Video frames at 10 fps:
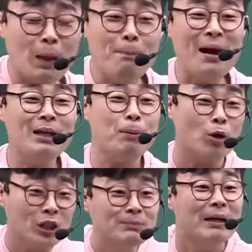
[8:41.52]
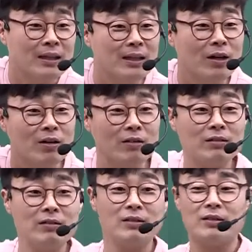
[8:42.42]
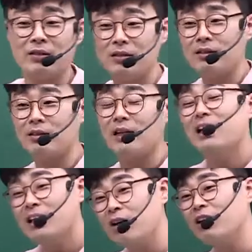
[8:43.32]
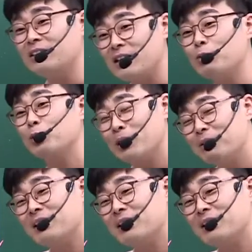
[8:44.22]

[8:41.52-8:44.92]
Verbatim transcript: 팔이 벌어지면 안 된대요. 이거를 그래서 뭐냐면